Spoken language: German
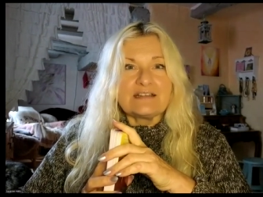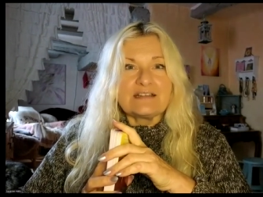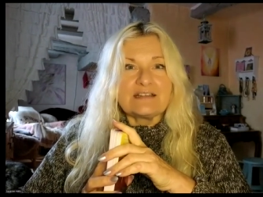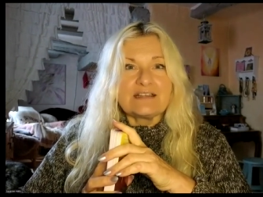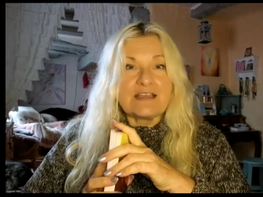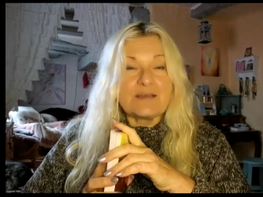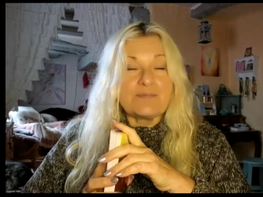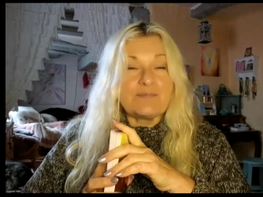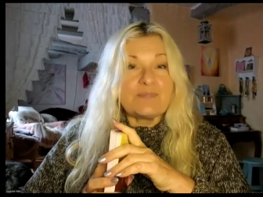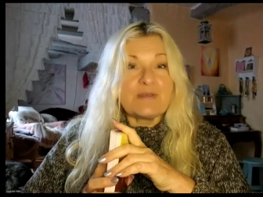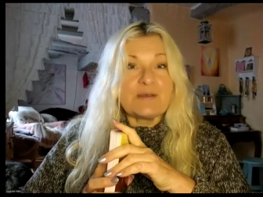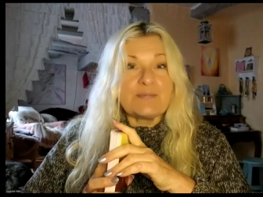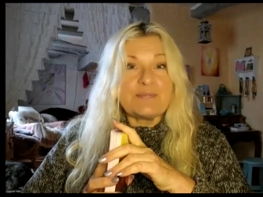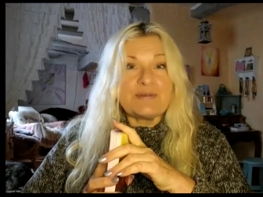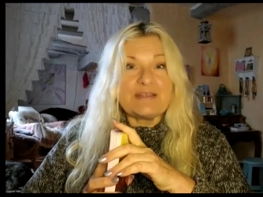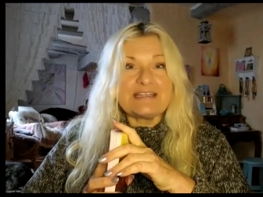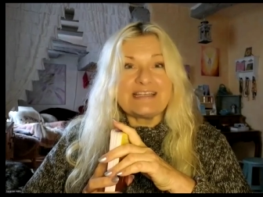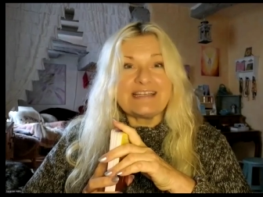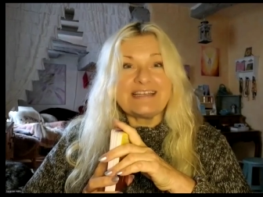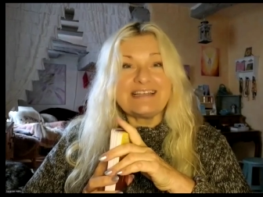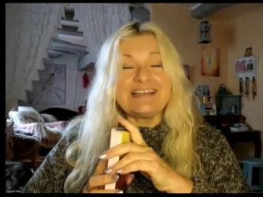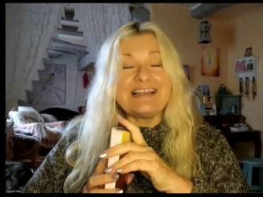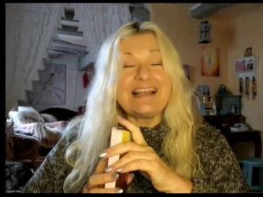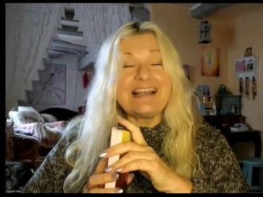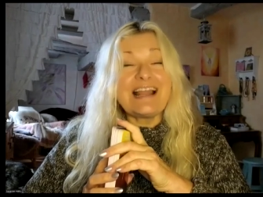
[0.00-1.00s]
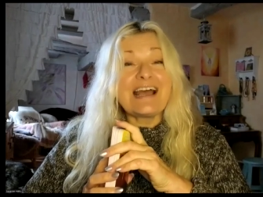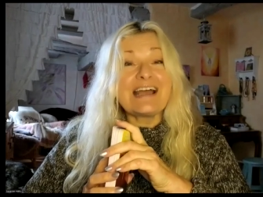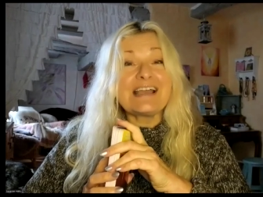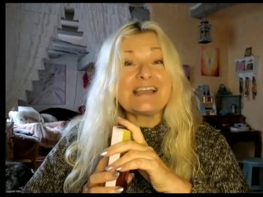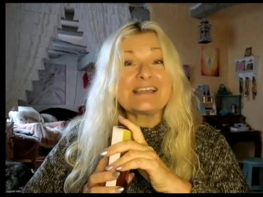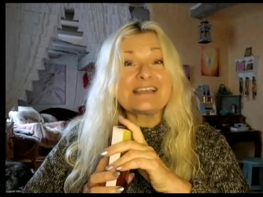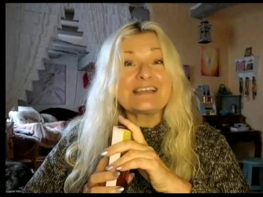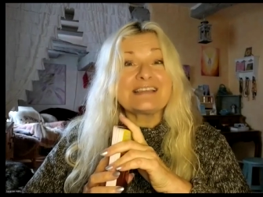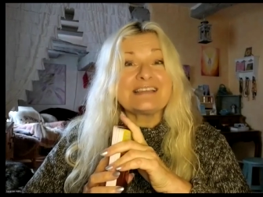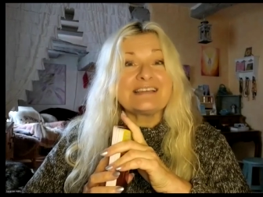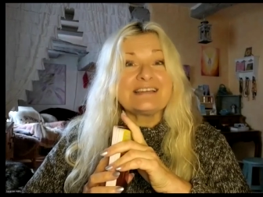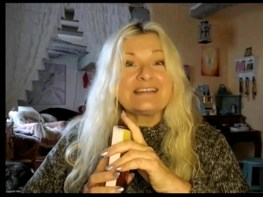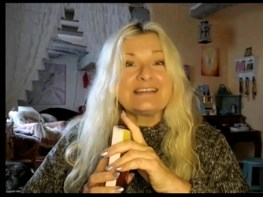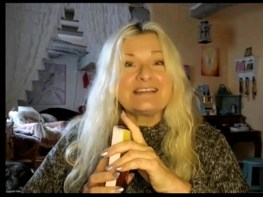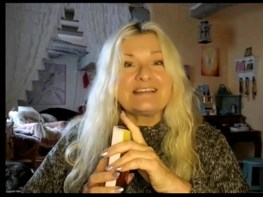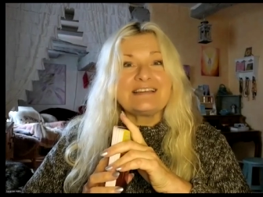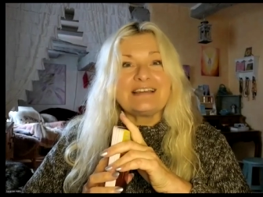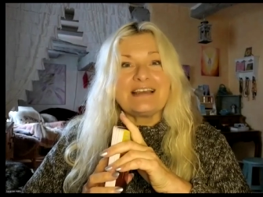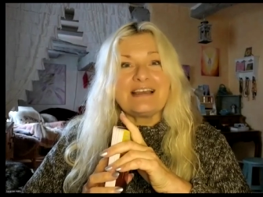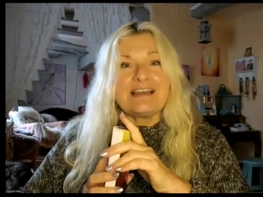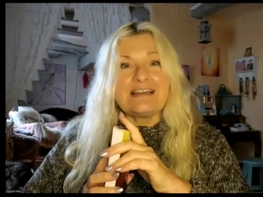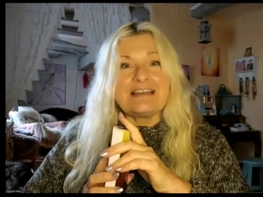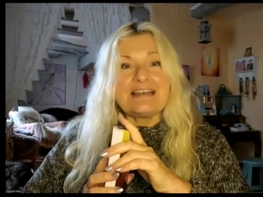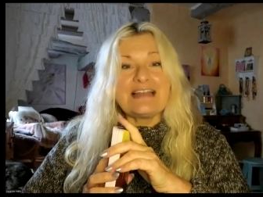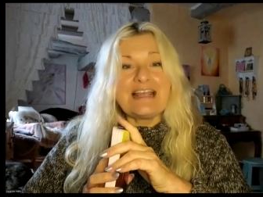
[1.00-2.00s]
gib mir bitte ein Like,
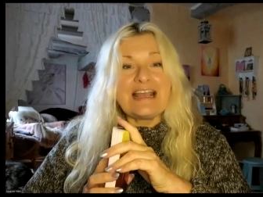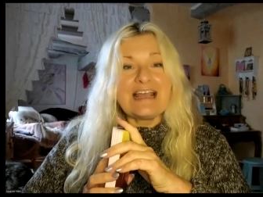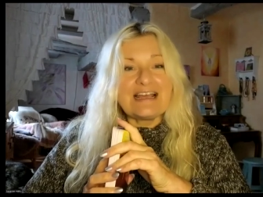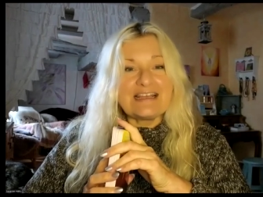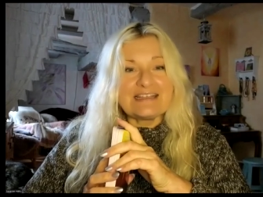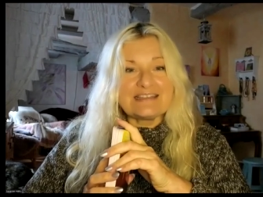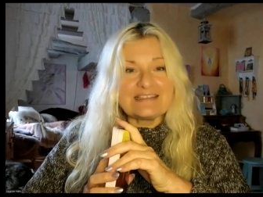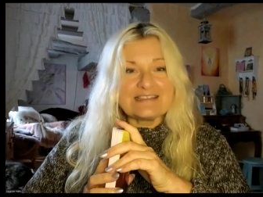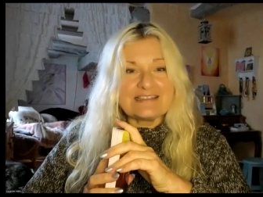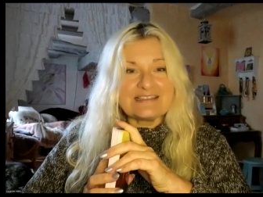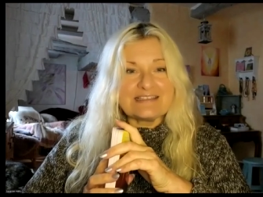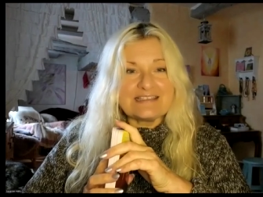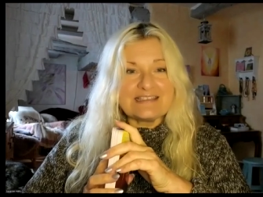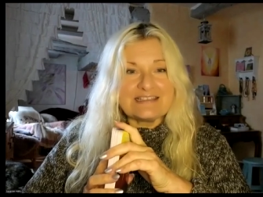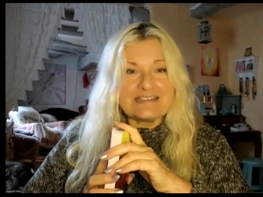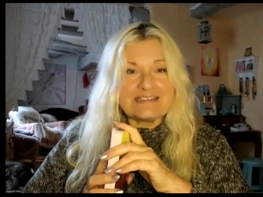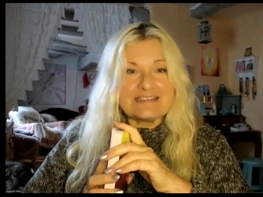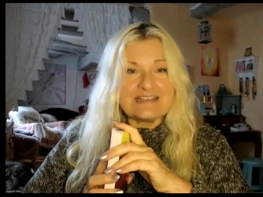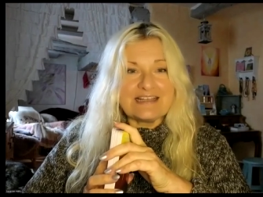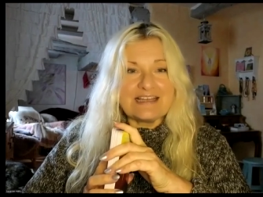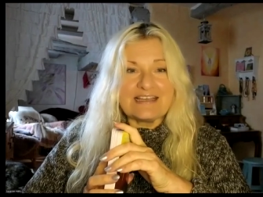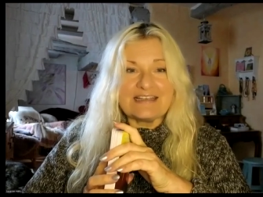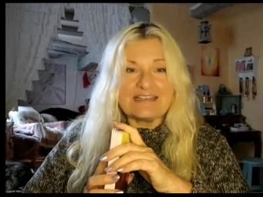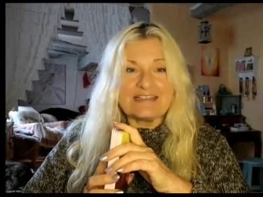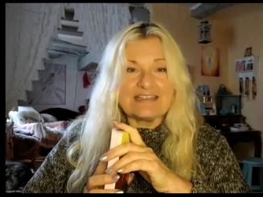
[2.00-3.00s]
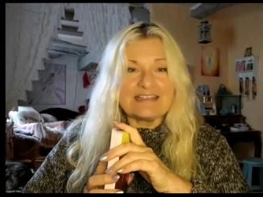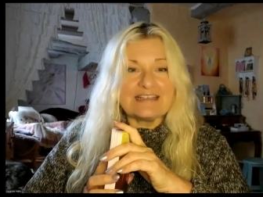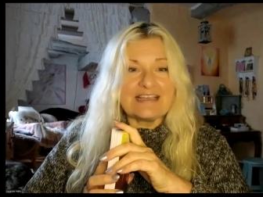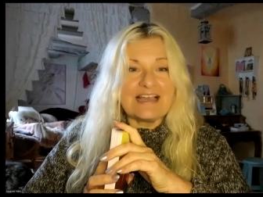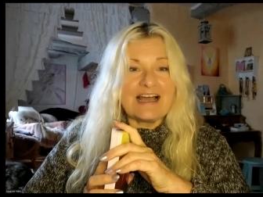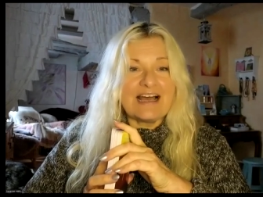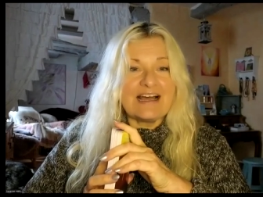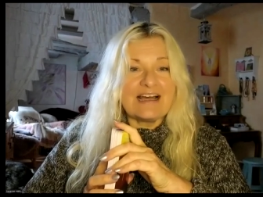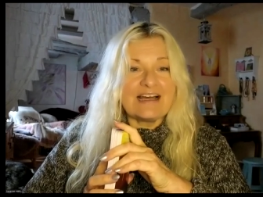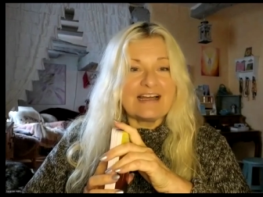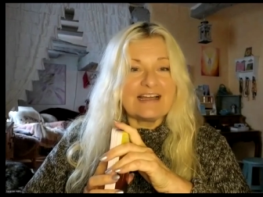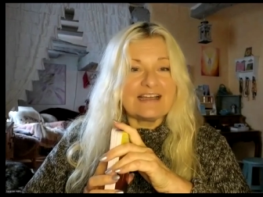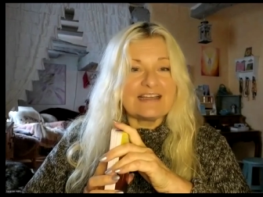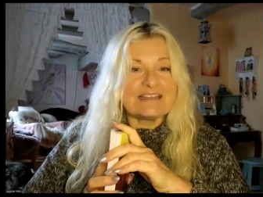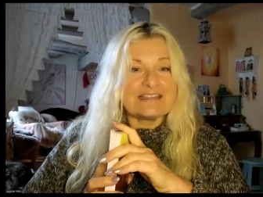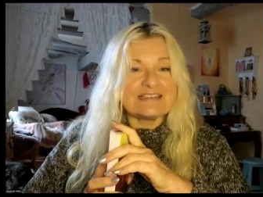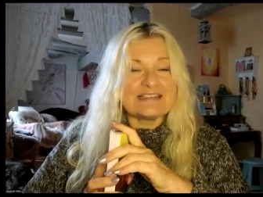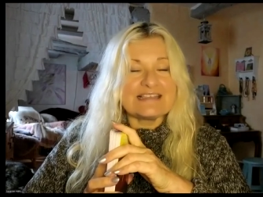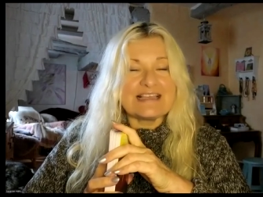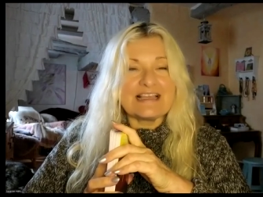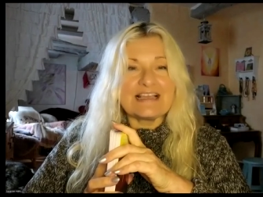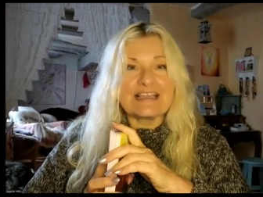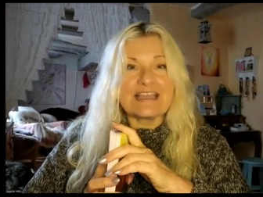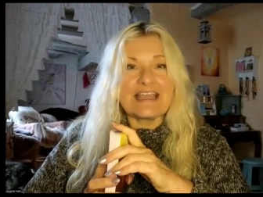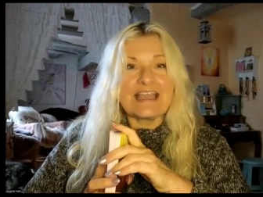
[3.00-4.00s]
ein Herzchen, ein Ja, ein
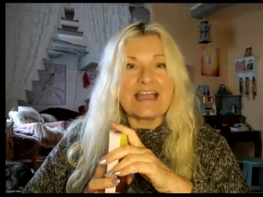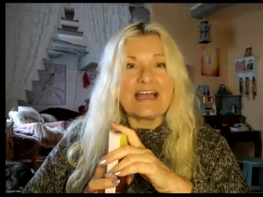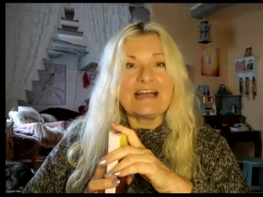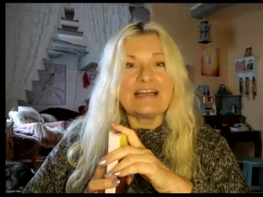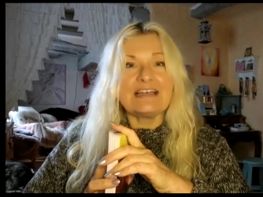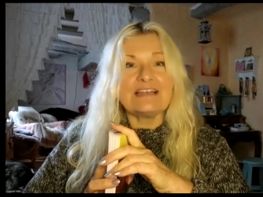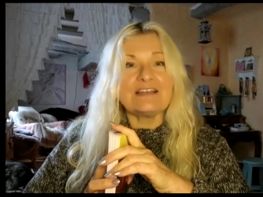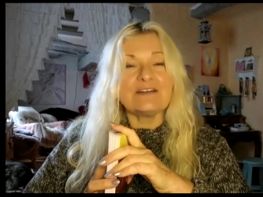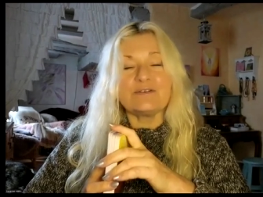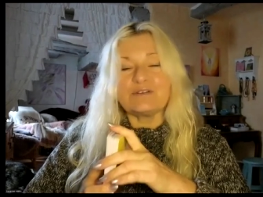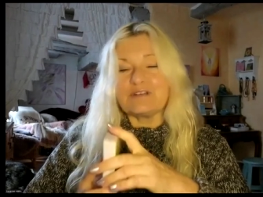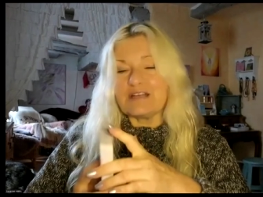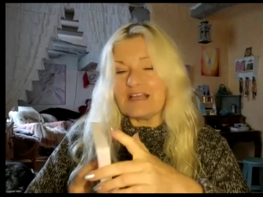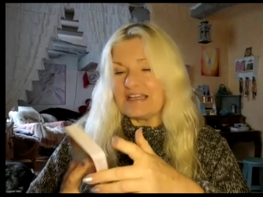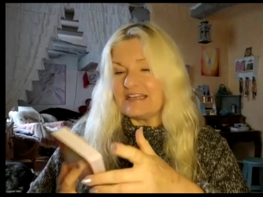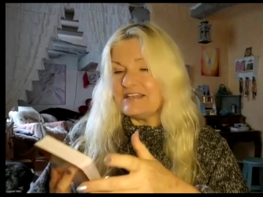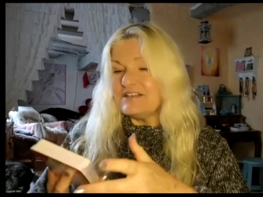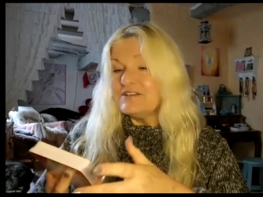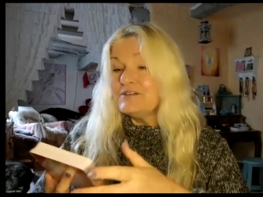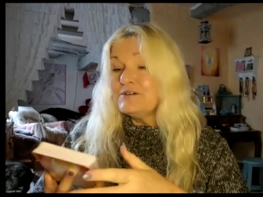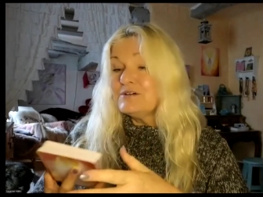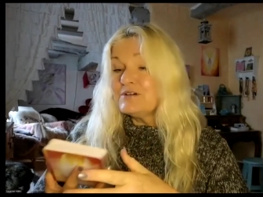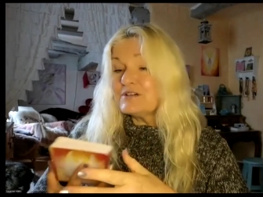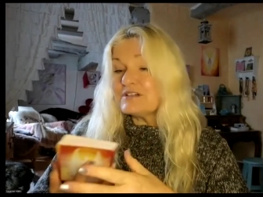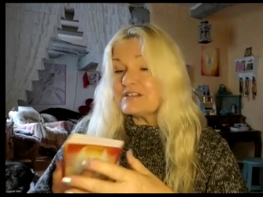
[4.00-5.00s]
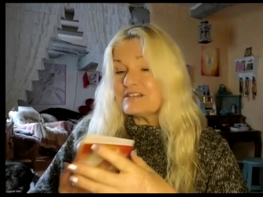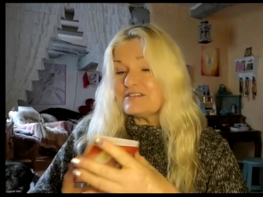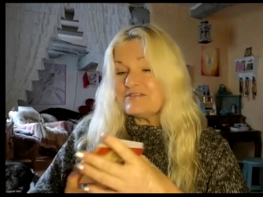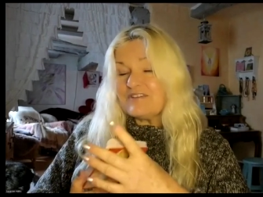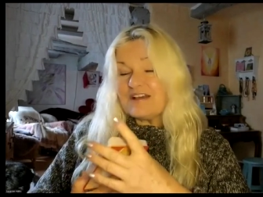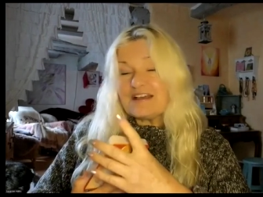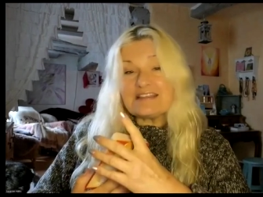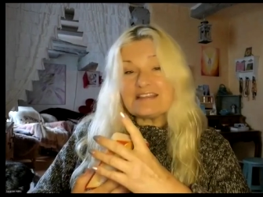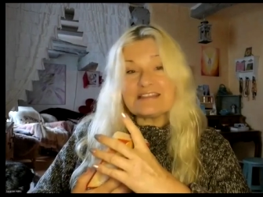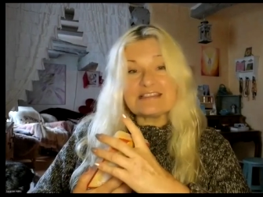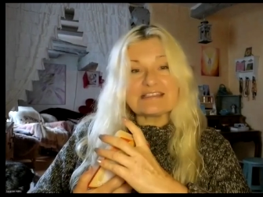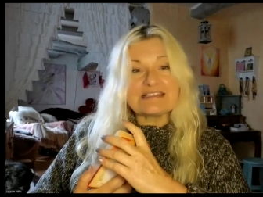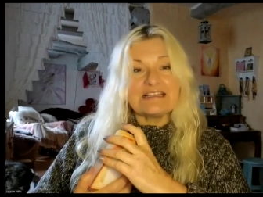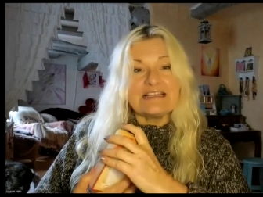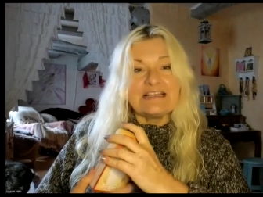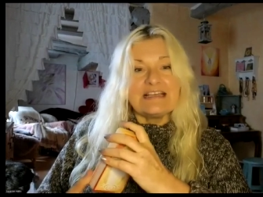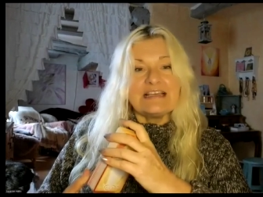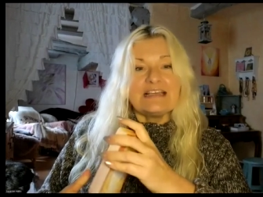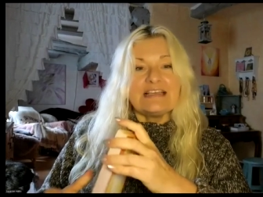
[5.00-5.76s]
sehr gerne oder ein irgendwas,